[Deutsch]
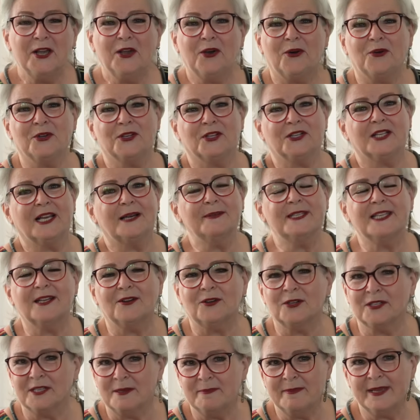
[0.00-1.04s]
und dort habe ich
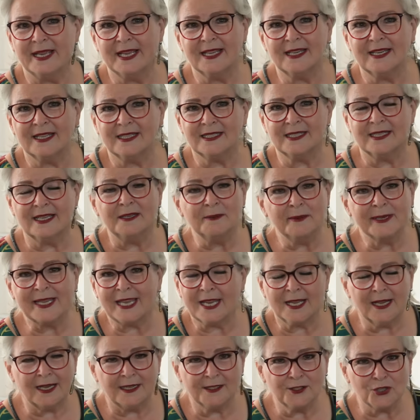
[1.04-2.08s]
auch eine Menge
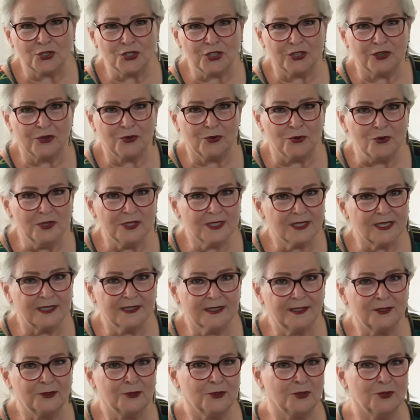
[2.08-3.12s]
lateinamerikanische
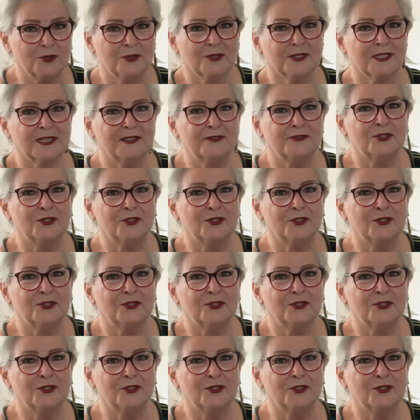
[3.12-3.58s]
Künstlerinnen und Künstler